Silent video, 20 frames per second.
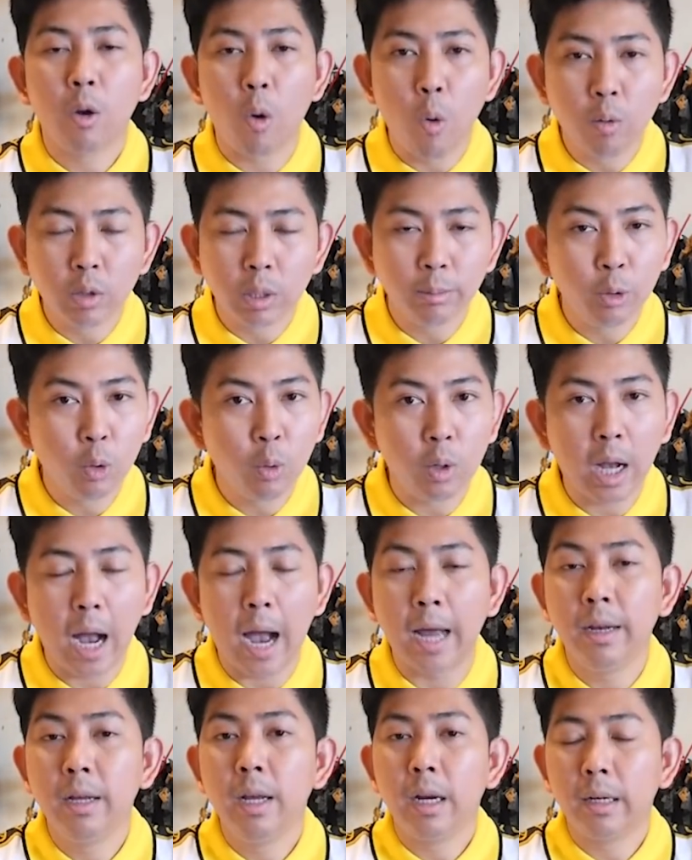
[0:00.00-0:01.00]
คงจะมีโอ
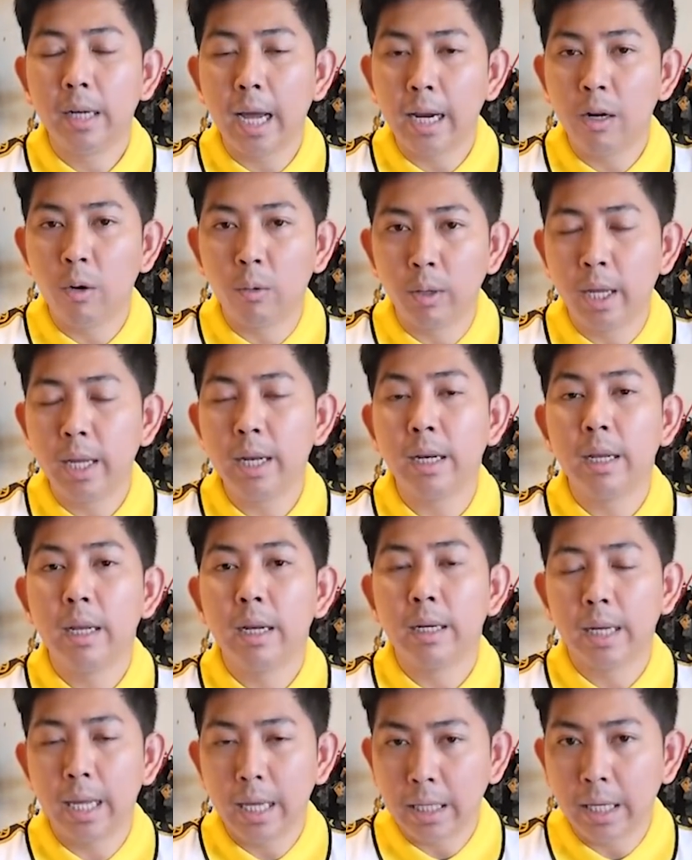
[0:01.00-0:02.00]
กาสได้ลงเล่น
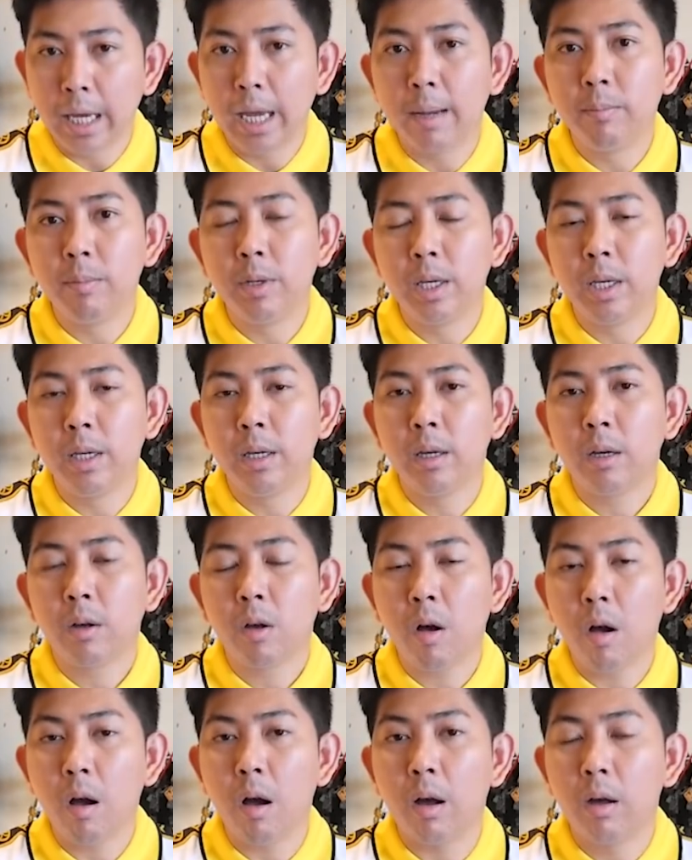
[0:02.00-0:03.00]
ในเกมนี้
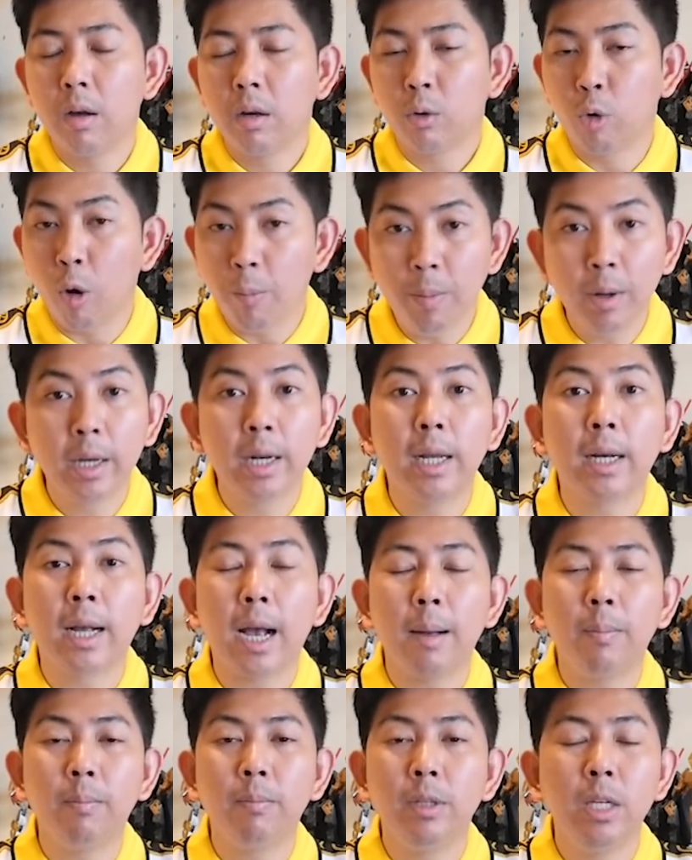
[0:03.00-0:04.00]
ก็ครบเลยนะค
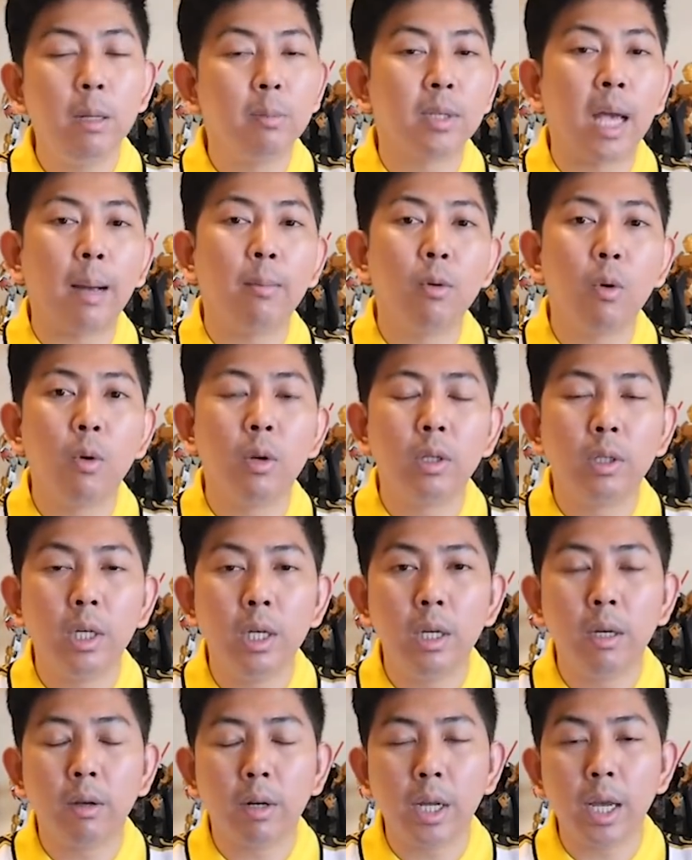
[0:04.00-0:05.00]
รับ 23 คน
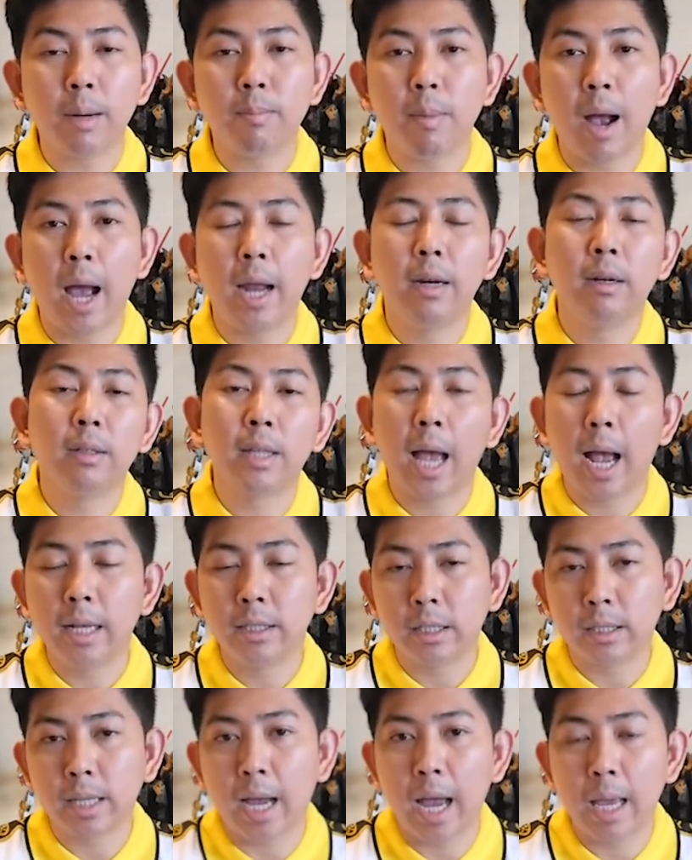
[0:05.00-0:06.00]
ที่เรียกมาเดินทาง
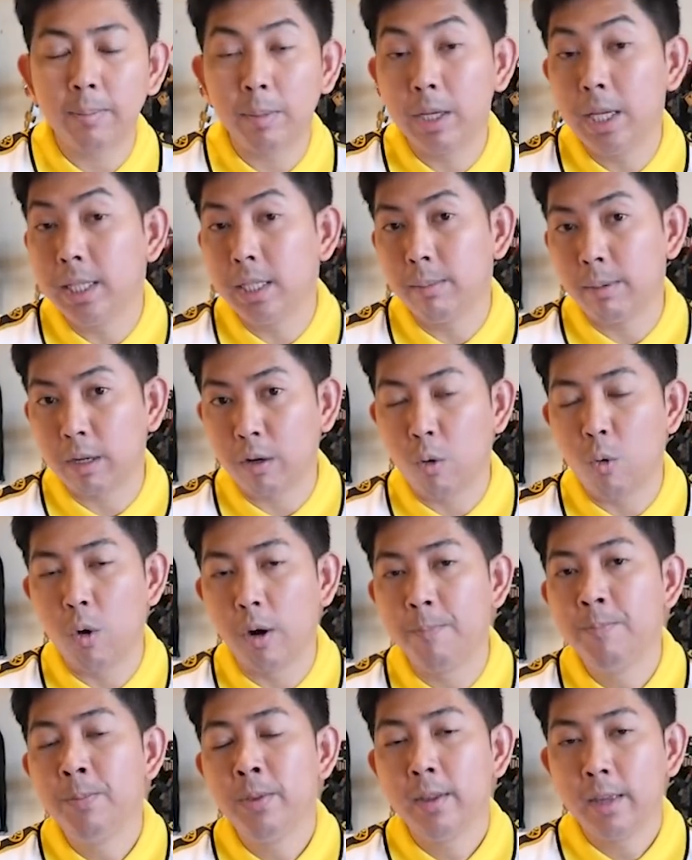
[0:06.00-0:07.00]
จากไทยไป 21 ค
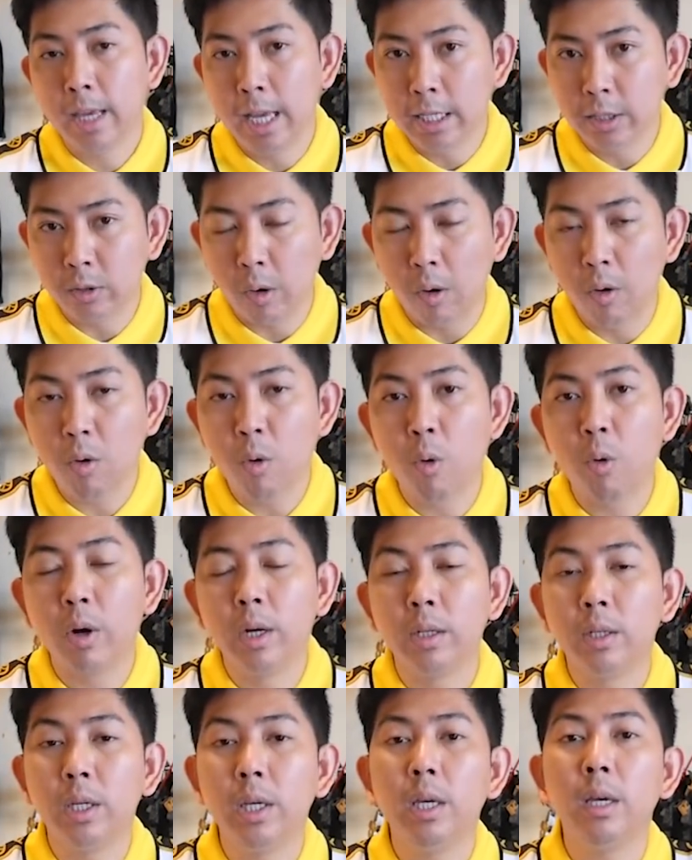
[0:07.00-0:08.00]
น อีก 2 คน
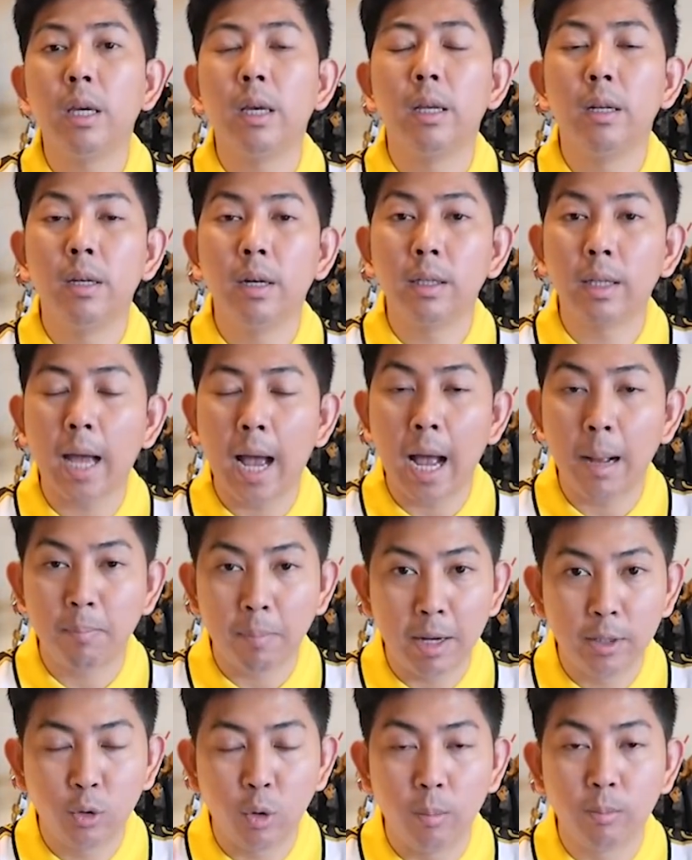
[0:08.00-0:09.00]
ที่เดินทาง
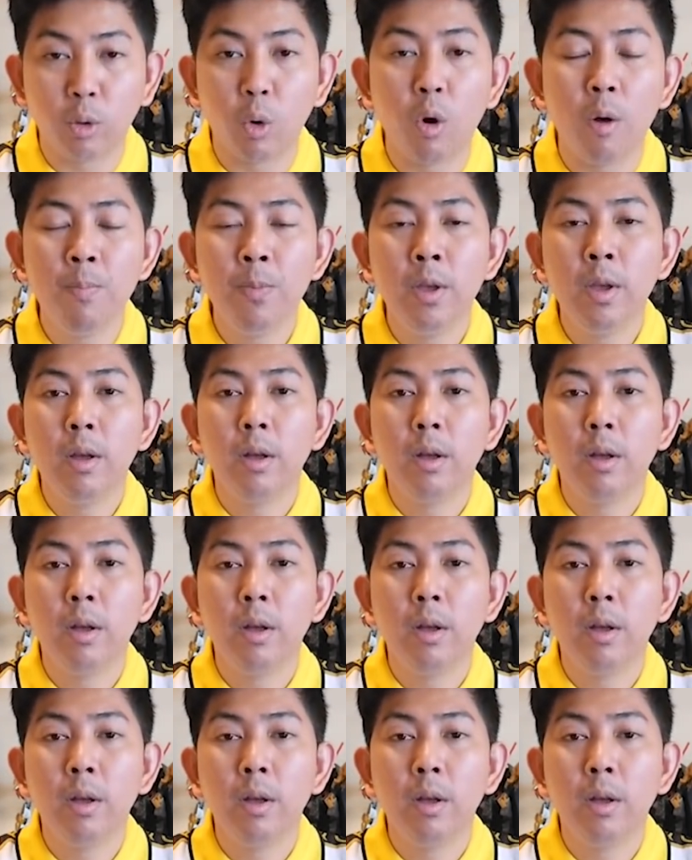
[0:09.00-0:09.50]
ไปสมทบ